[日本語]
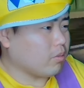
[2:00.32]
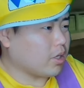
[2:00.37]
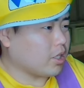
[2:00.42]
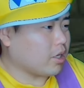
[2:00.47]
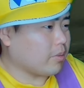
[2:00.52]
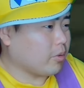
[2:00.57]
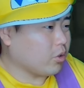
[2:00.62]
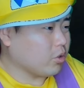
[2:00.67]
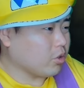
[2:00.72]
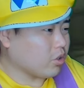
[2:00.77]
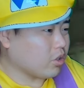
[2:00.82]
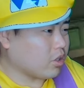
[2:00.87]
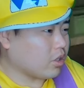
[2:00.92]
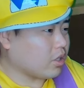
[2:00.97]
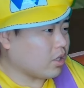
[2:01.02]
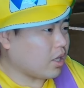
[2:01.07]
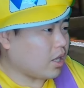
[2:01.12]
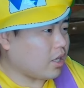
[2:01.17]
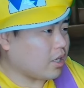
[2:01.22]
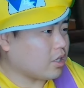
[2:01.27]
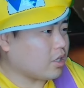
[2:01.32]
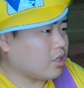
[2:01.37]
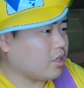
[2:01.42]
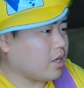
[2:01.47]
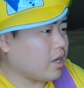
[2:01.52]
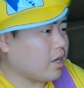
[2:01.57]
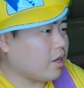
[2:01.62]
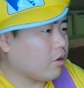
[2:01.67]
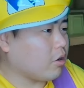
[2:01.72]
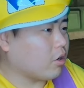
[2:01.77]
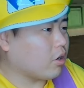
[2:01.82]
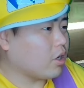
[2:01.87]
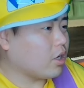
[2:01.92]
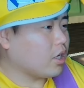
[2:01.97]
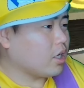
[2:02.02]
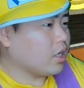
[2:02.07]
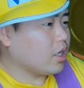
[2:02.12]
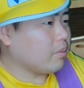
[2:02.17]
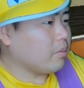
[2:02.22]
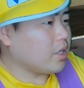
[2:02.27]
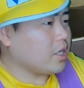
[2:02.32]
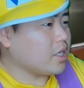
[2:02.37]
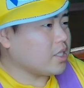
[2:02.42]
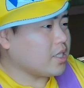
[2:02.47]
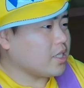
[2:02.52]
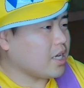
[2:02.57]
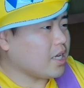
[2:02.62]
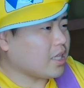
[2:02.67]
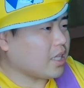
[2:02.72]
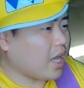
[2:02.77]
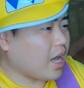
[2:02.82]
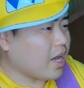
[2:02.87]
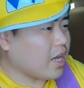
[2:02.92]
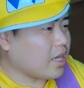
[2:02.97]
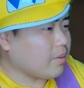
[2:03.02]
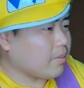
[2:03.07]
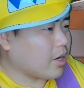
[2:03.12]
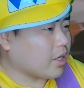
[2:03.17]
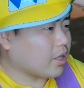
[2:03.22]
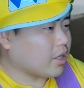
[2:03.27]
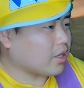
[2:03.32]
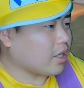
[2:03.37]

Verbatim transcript: で戻っていく絵を、見せたい待って